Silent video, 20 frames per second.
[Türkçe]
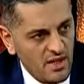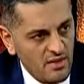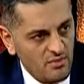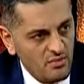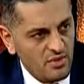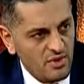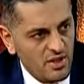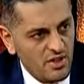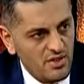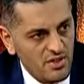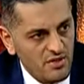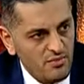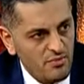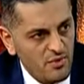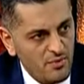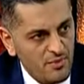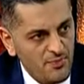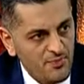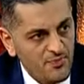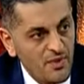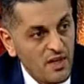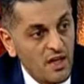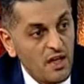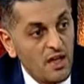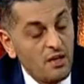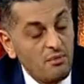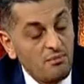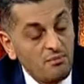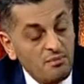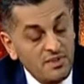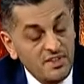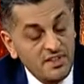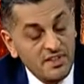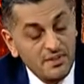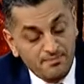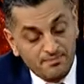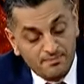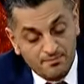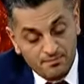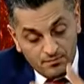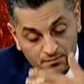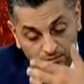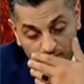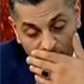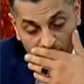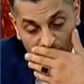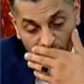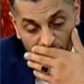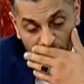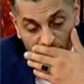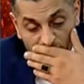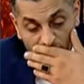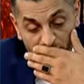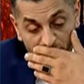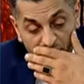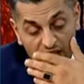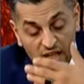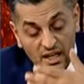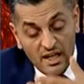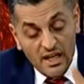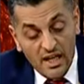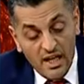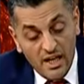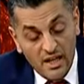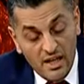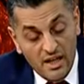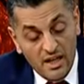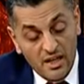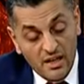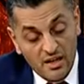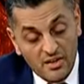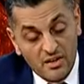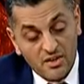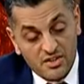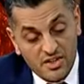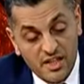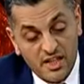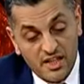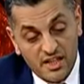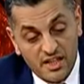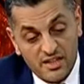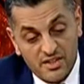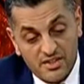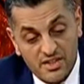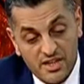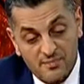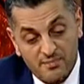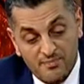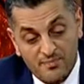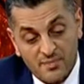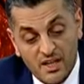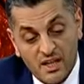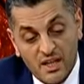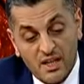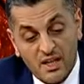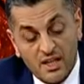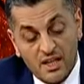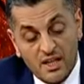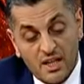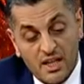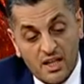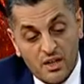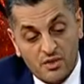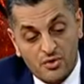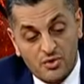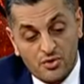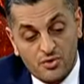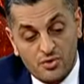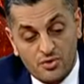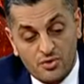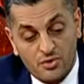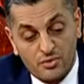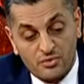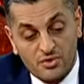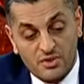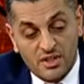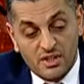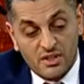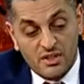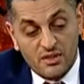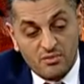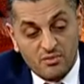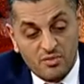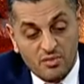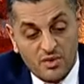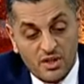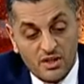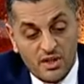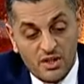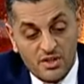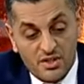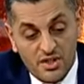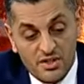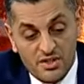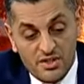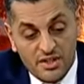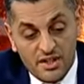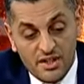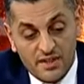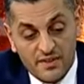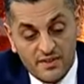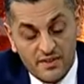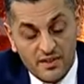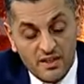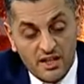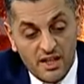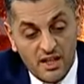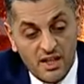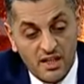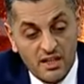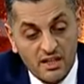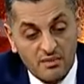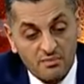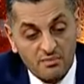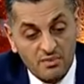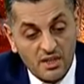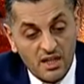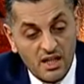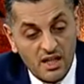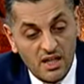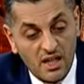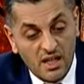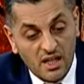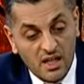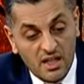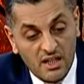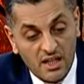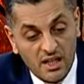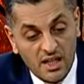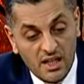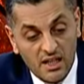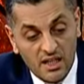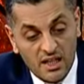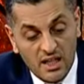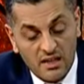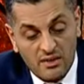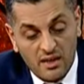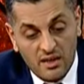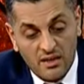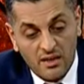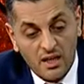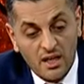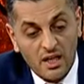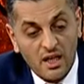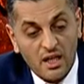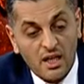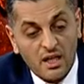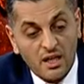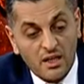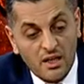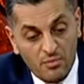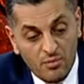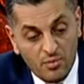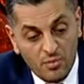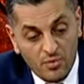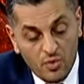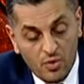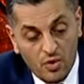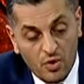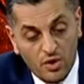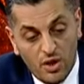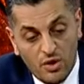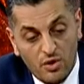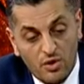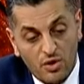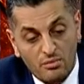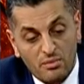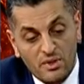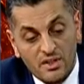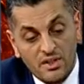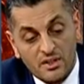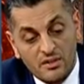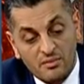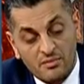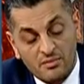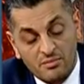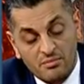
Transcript: Yani bunlar çıkmıyor mu? Bizim e, şeye geleceğim. Yani çocukluğumuzda bu kadar çalıştık ettik eyledik bir yerlere kadar geldik ama tabi kolay olmadı.